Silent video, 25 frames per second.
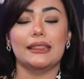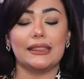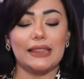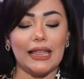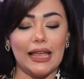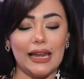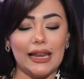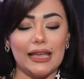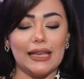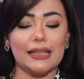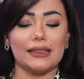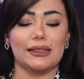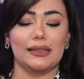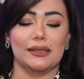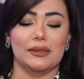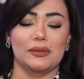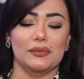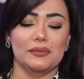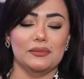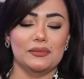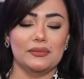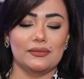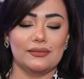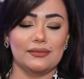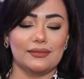ثلاثة
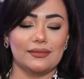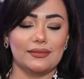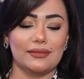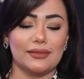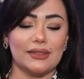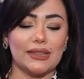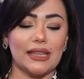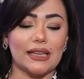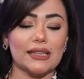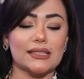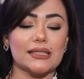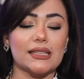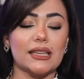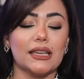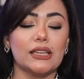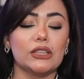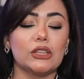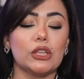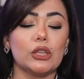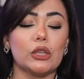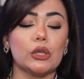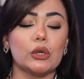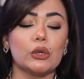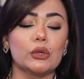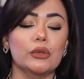
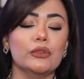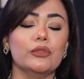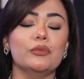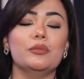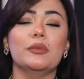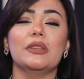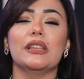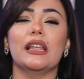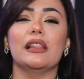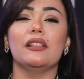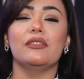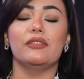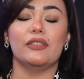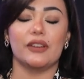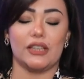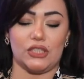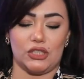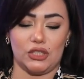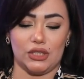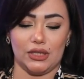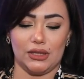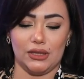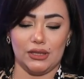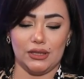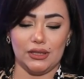تغذية الخوف من
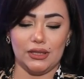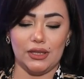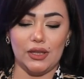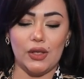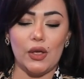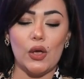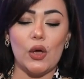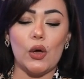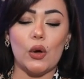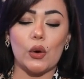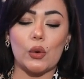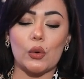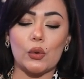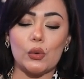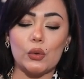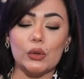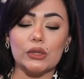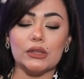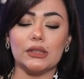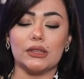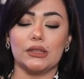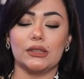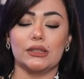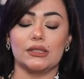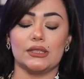الفشل
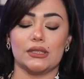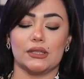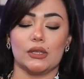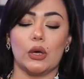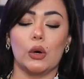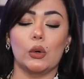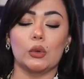كنت